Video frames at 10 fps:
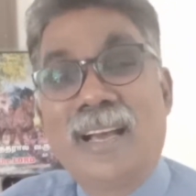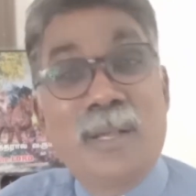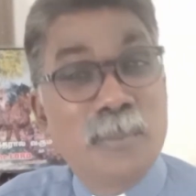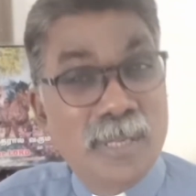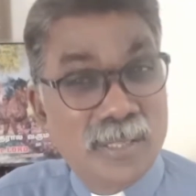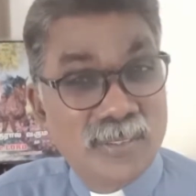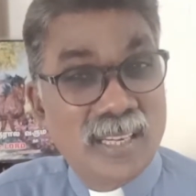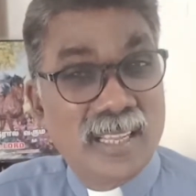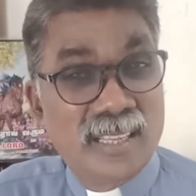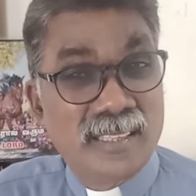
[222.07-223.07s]

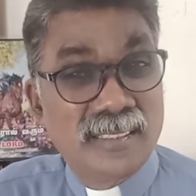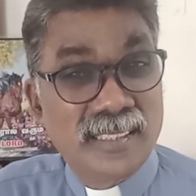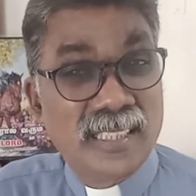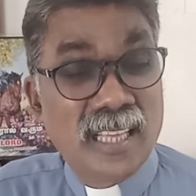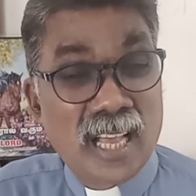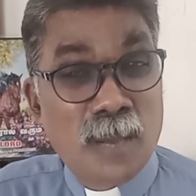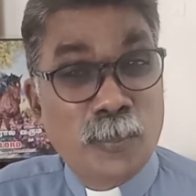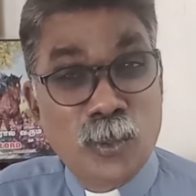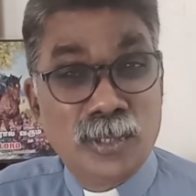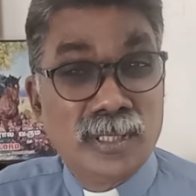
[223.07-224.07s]
அருமையானவர்களே
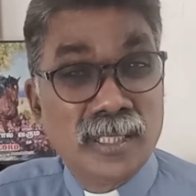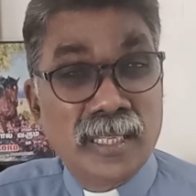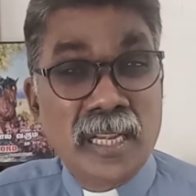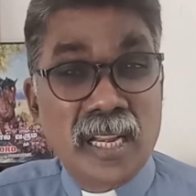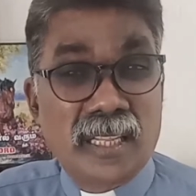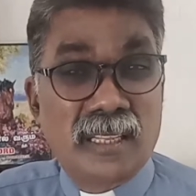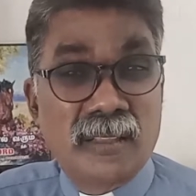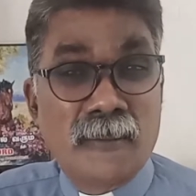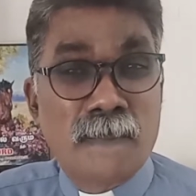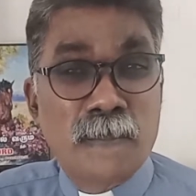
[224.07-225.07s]
அப்பொழுது இன்றைக்கு
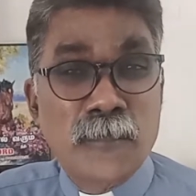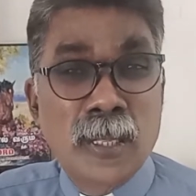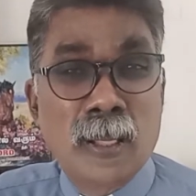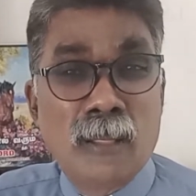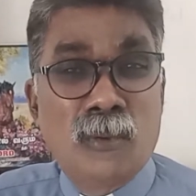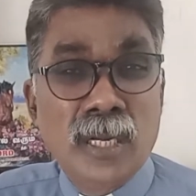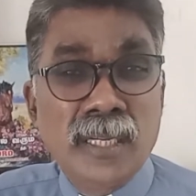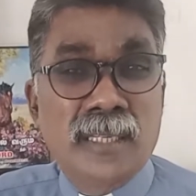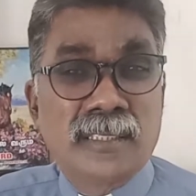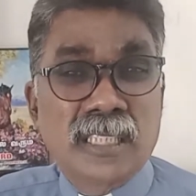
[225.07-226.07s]

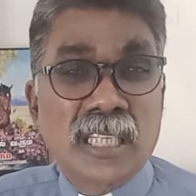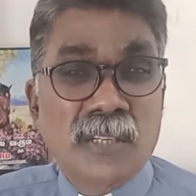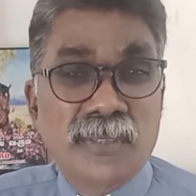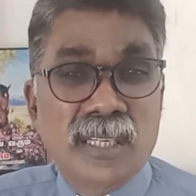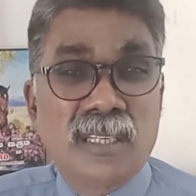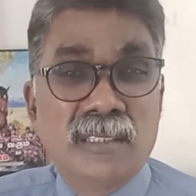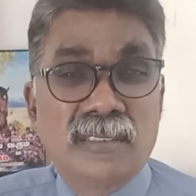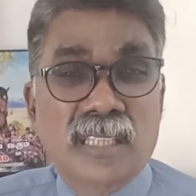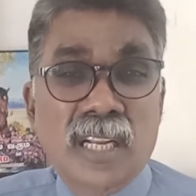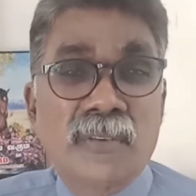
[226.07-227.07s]
வழிநடத்துகிறவர்கள்
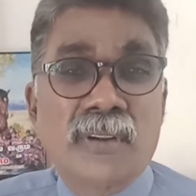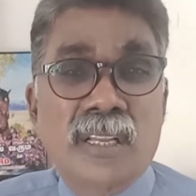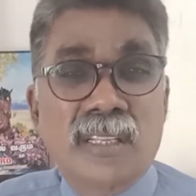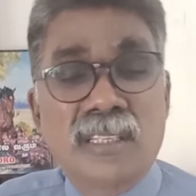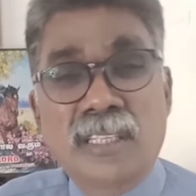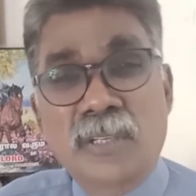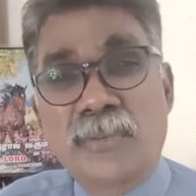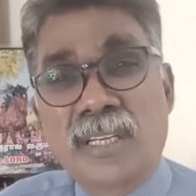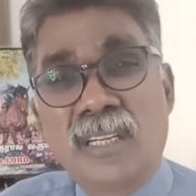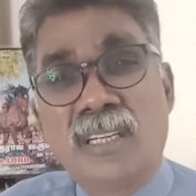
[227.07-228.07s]
தலைவராக
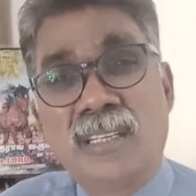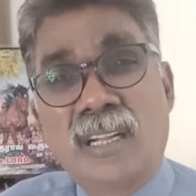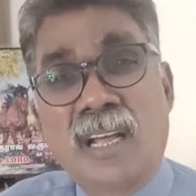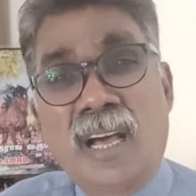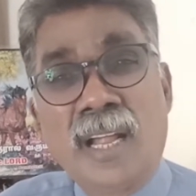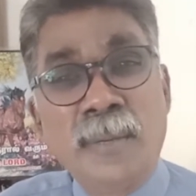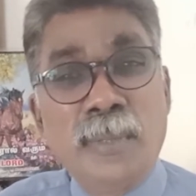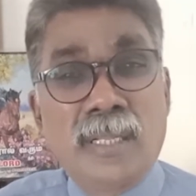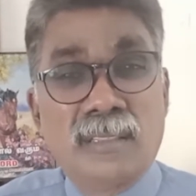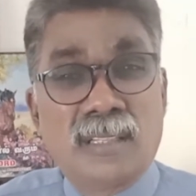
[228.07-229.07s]
இருக்கிறவர்கள்
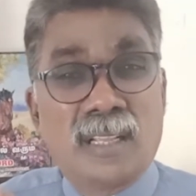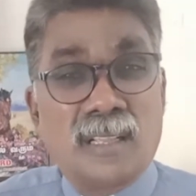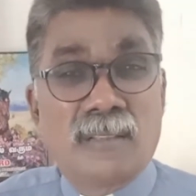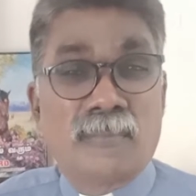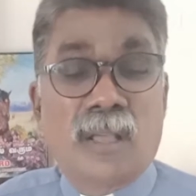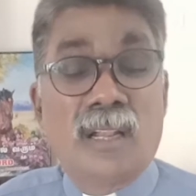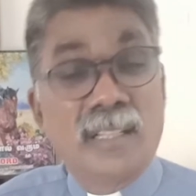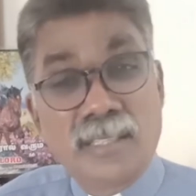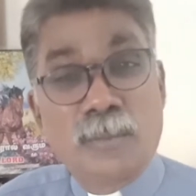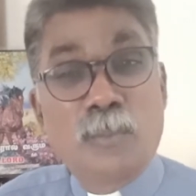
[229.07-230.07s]
ஆன்மீகத்திலே
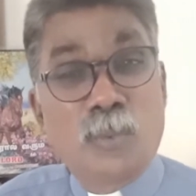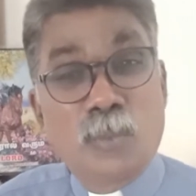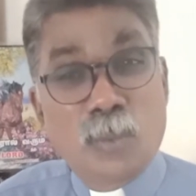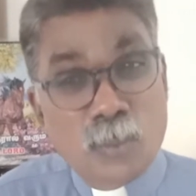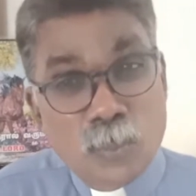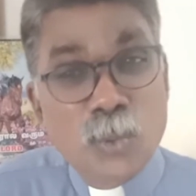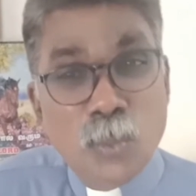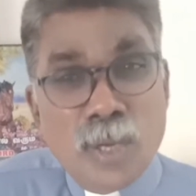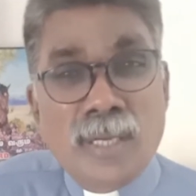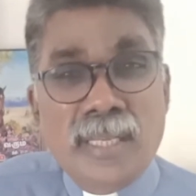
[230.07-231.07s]
அல்லது
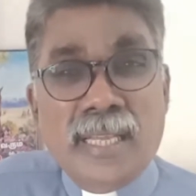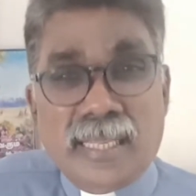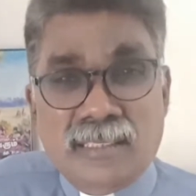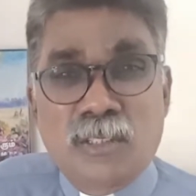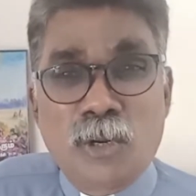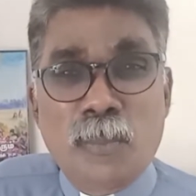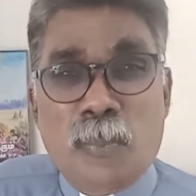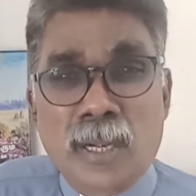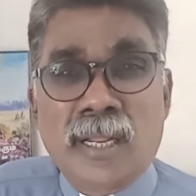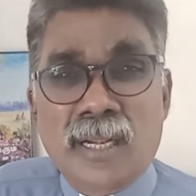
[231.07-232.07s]
பொதுவாக கர்த்தருடைய
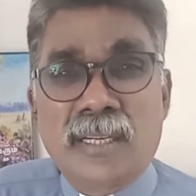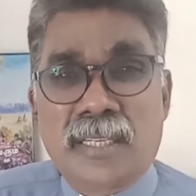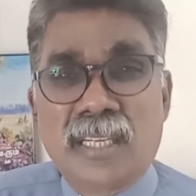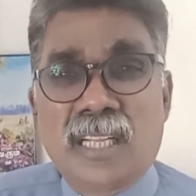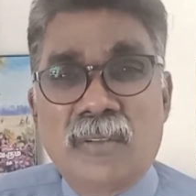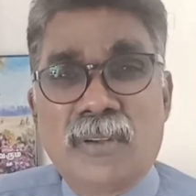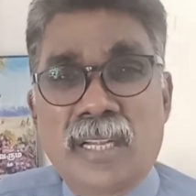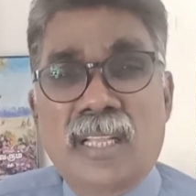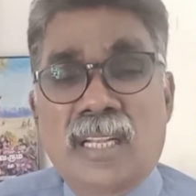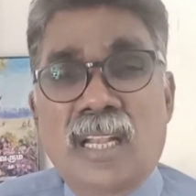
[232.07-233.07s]
பிள்ளைகள்கிட்ட இருக்க
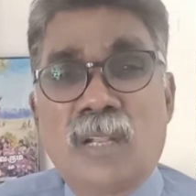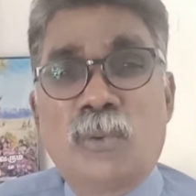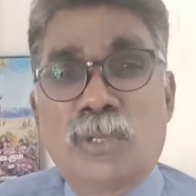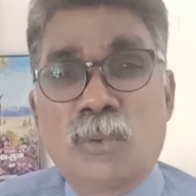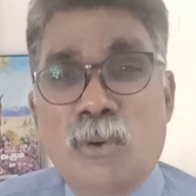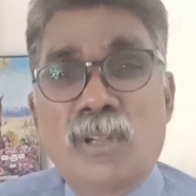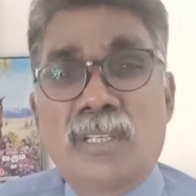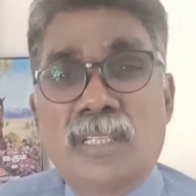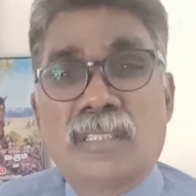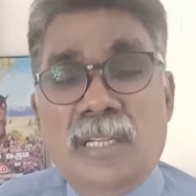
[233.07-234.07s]
வேண்டிய நல்ல ஒரு
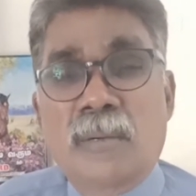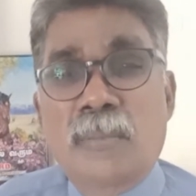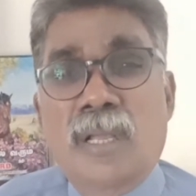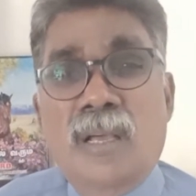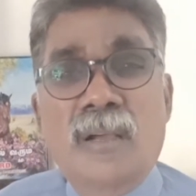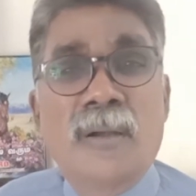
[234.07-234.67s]
குவாலிட்டி தரம்னா